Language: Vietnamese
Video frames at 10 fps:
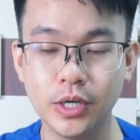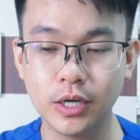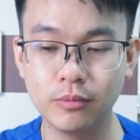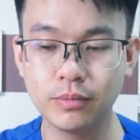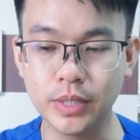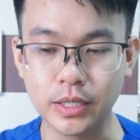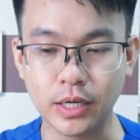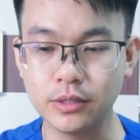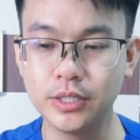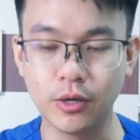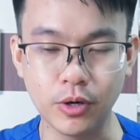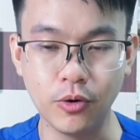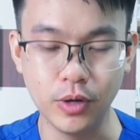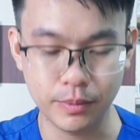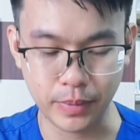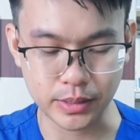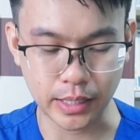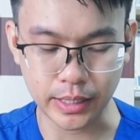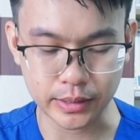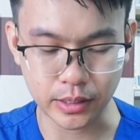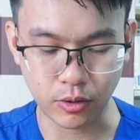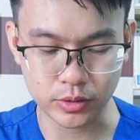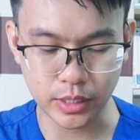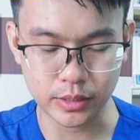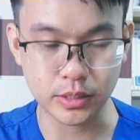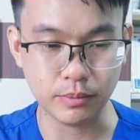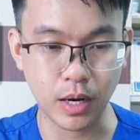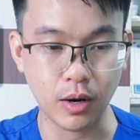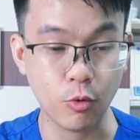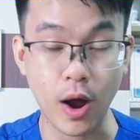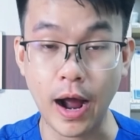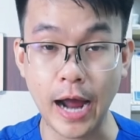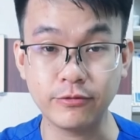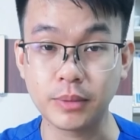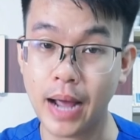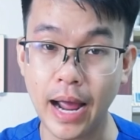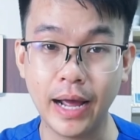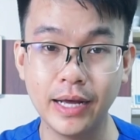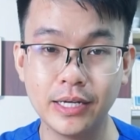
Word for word: không bị ngắn hơn nhiều đâu. Mà giá thành thì nó sẽ chỉ bằng khoảng hai phần ba